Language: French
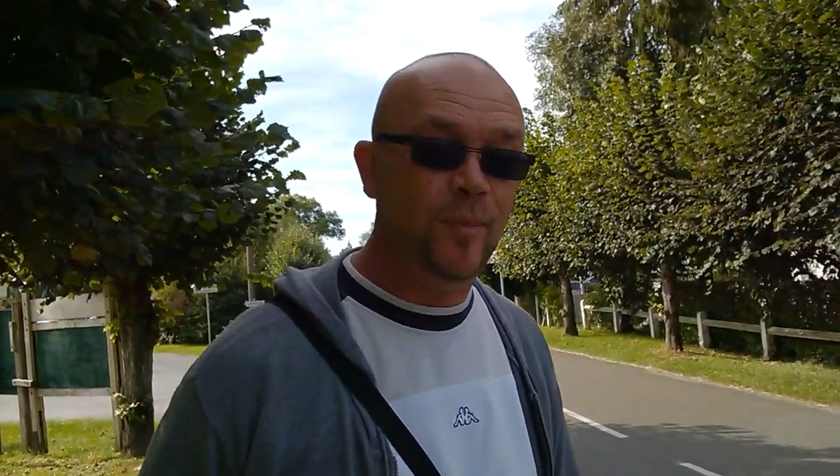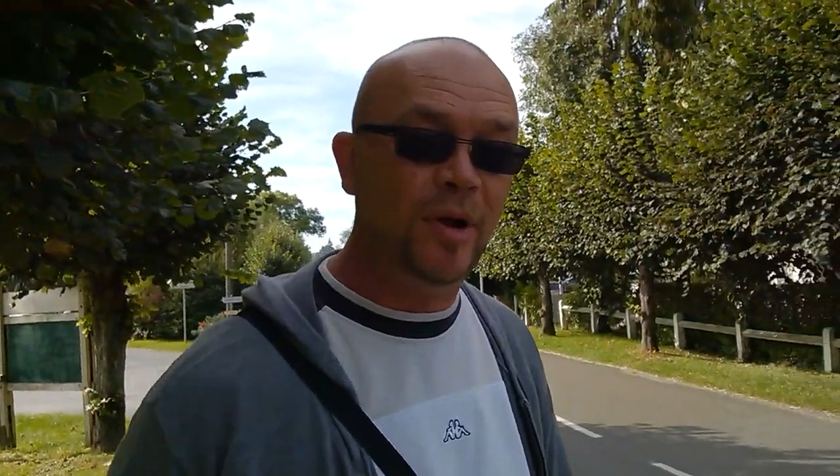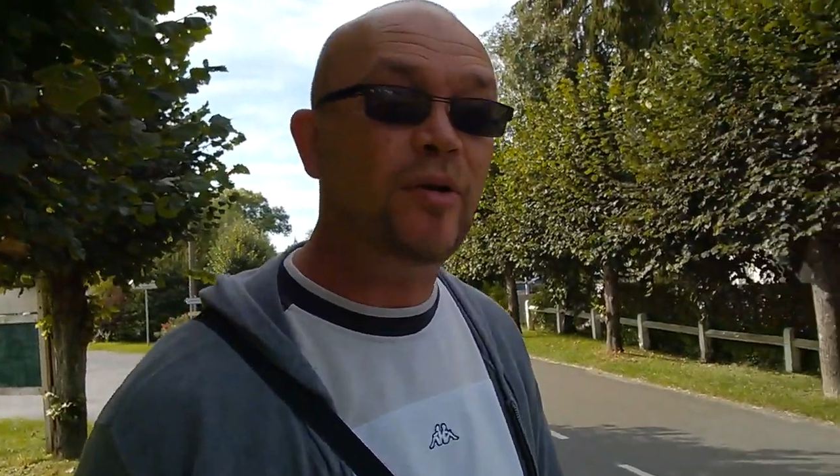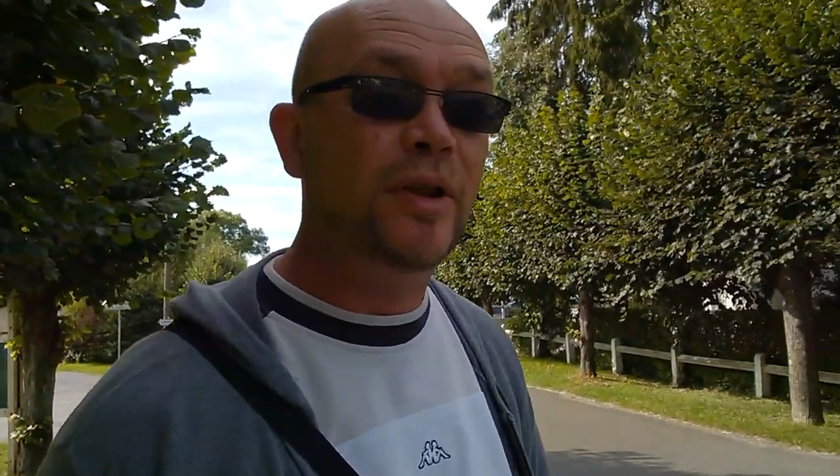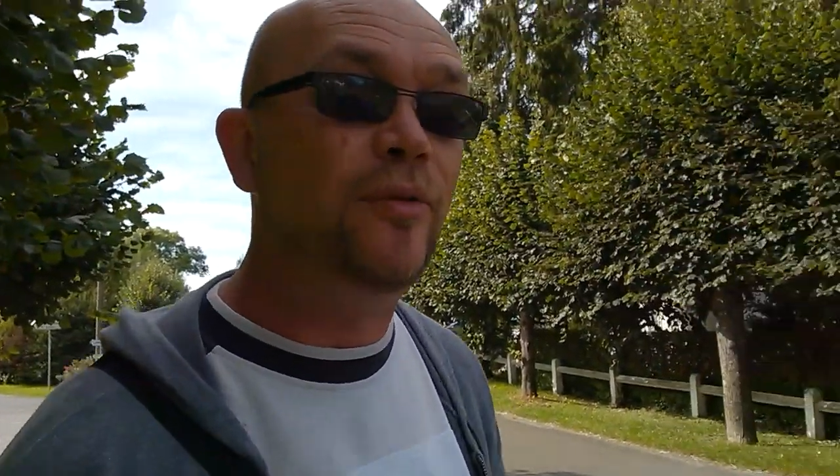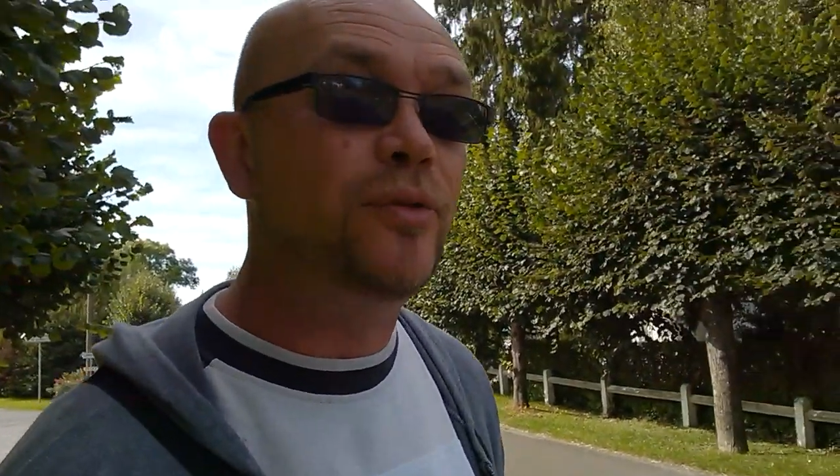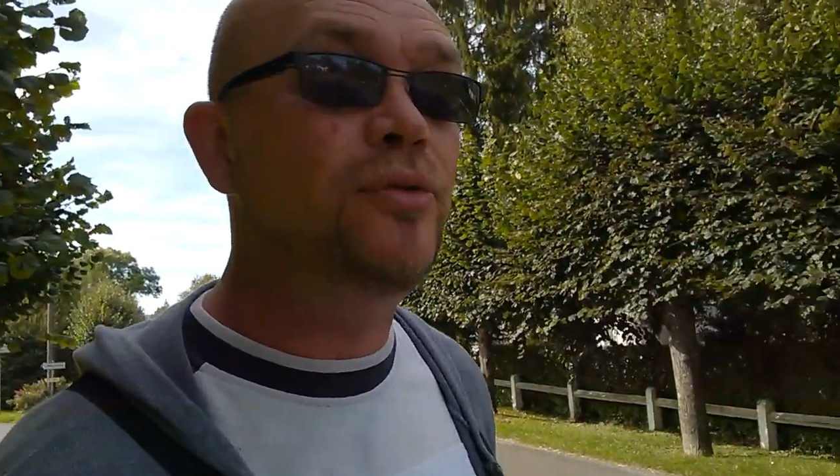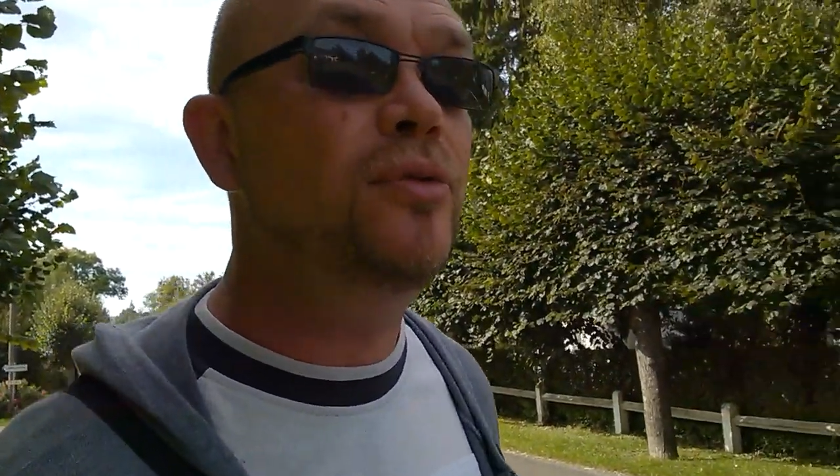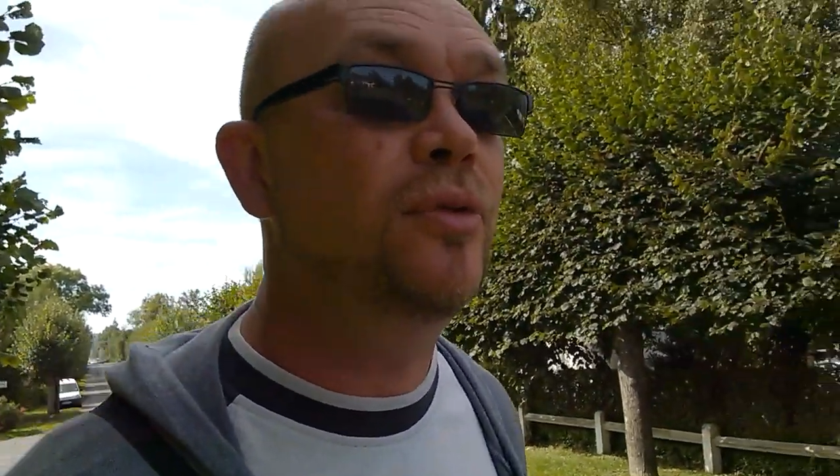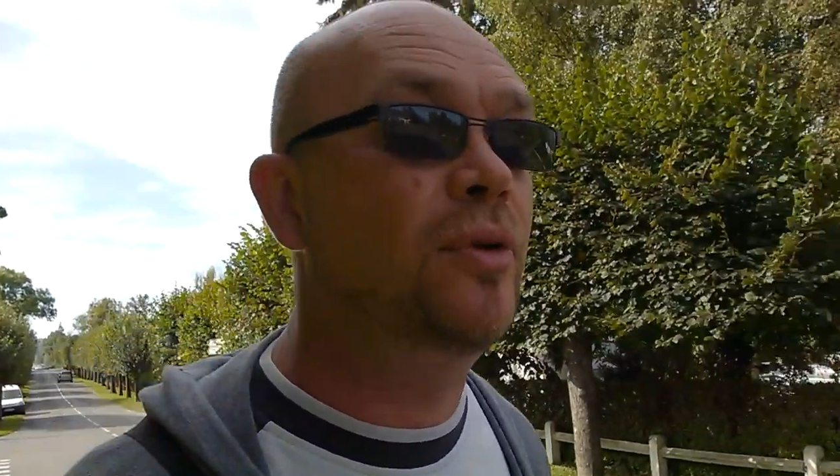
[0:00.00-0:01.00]
Voilà, on est
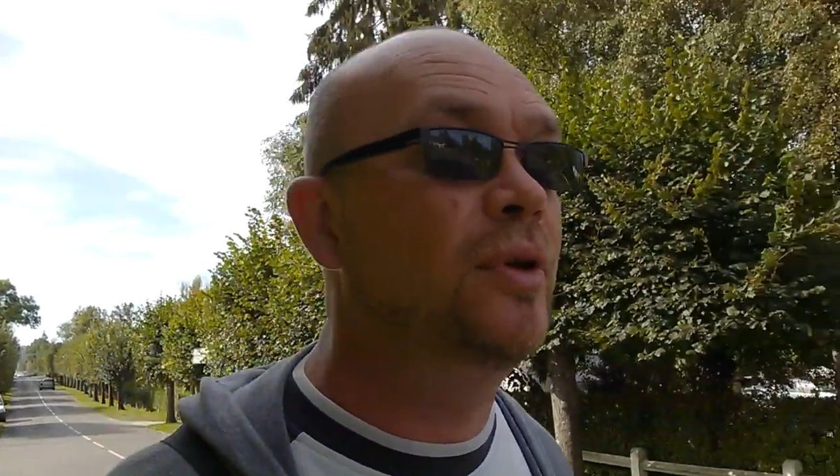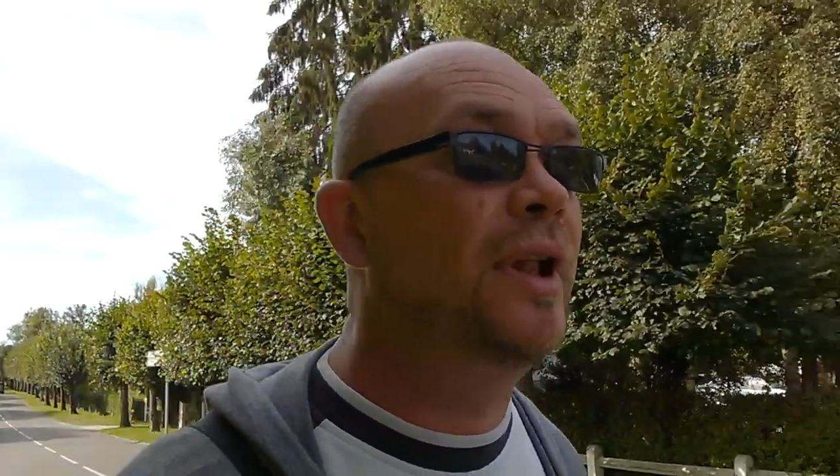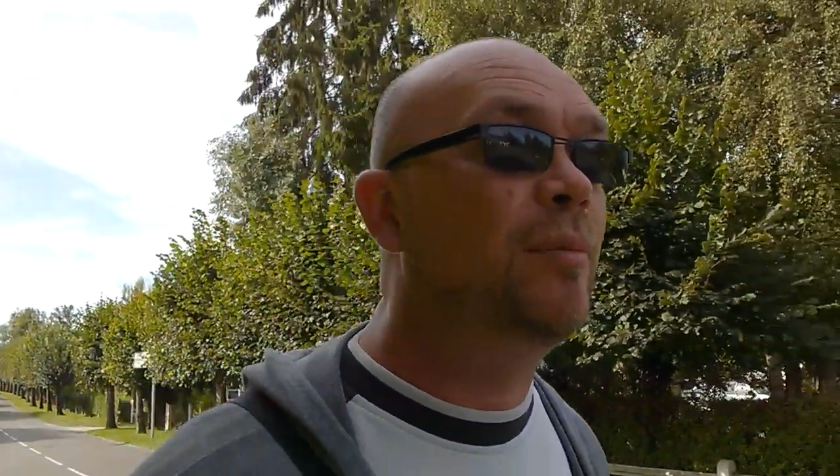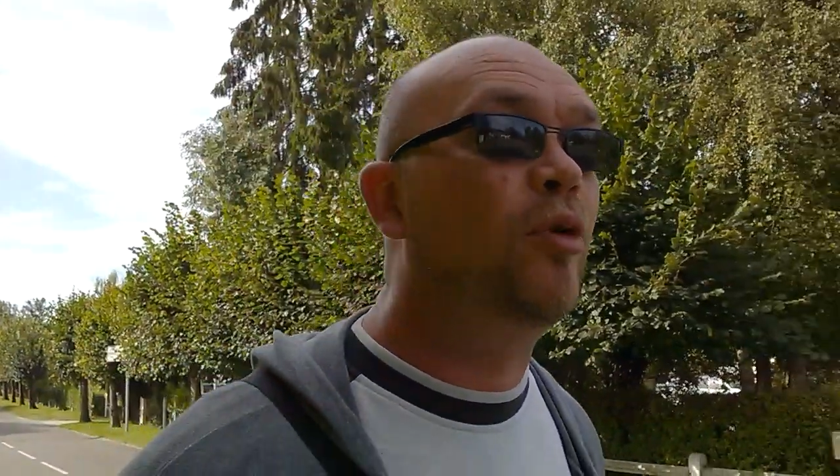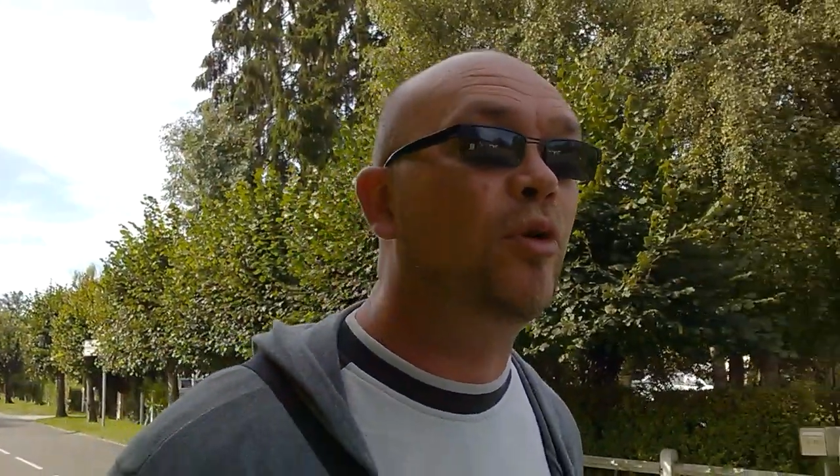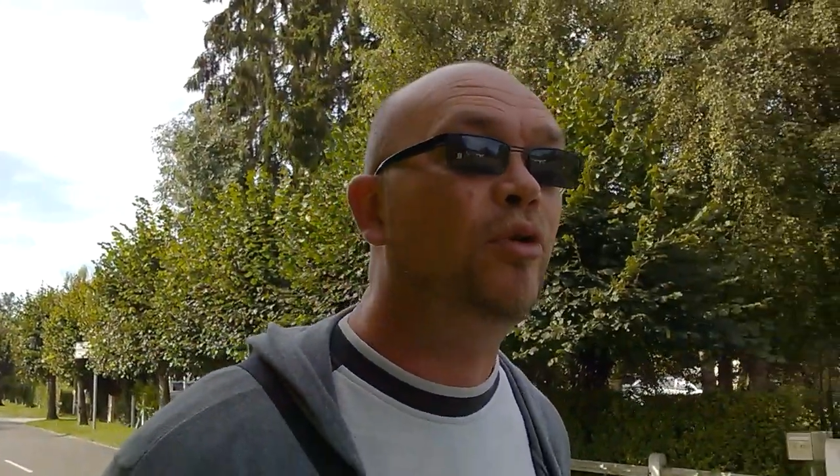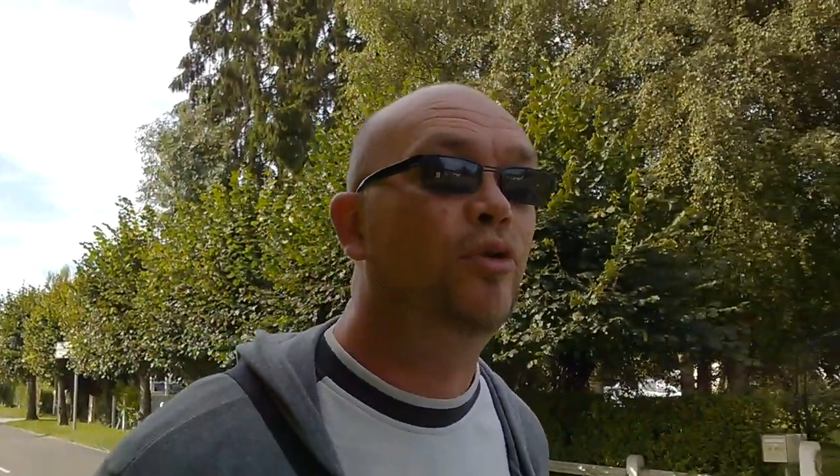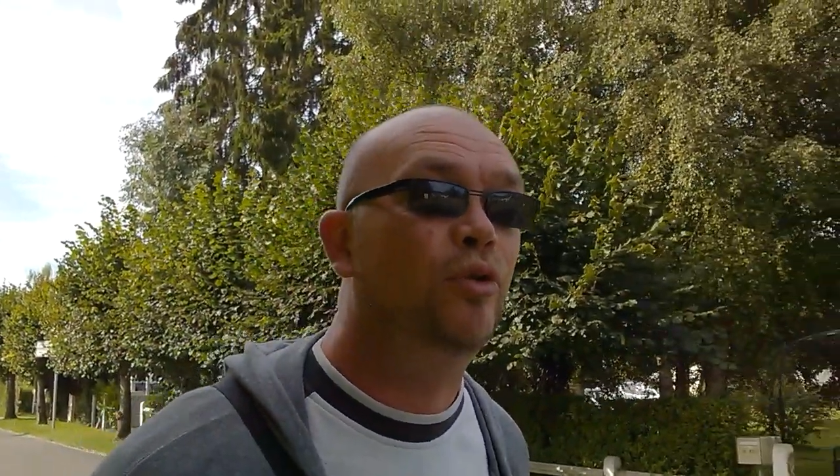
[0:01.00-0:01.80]
revenu euh, de la brocante